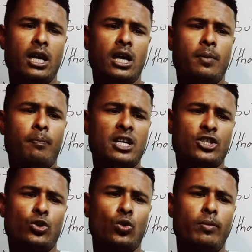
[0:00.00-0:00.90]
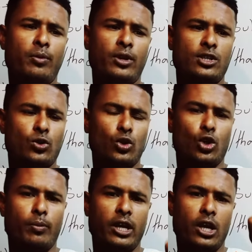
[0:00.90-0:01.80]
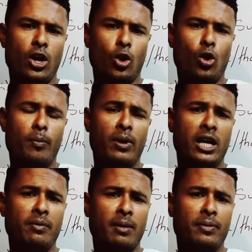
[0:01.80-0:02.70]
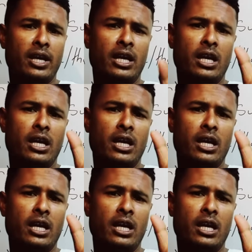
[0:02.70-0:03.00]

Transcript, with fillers: পাঁচটি রুল মেমোরাইজ করতে হবে কম্পারেটিভে আপনাকে